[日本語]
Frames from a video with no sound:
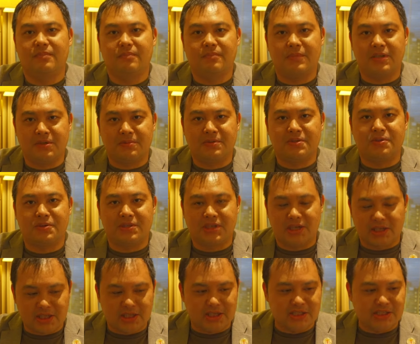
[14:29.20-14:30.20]
めちゃめちゃ美味し
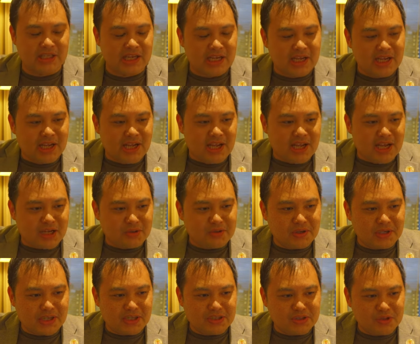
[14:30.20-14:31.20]
かったです。あ
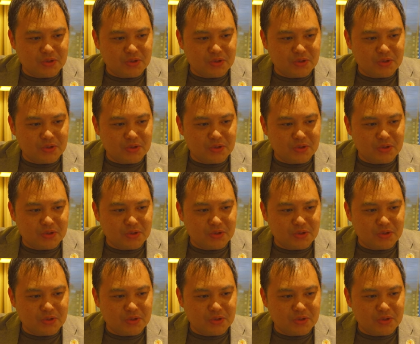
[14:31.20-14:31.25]
とはね、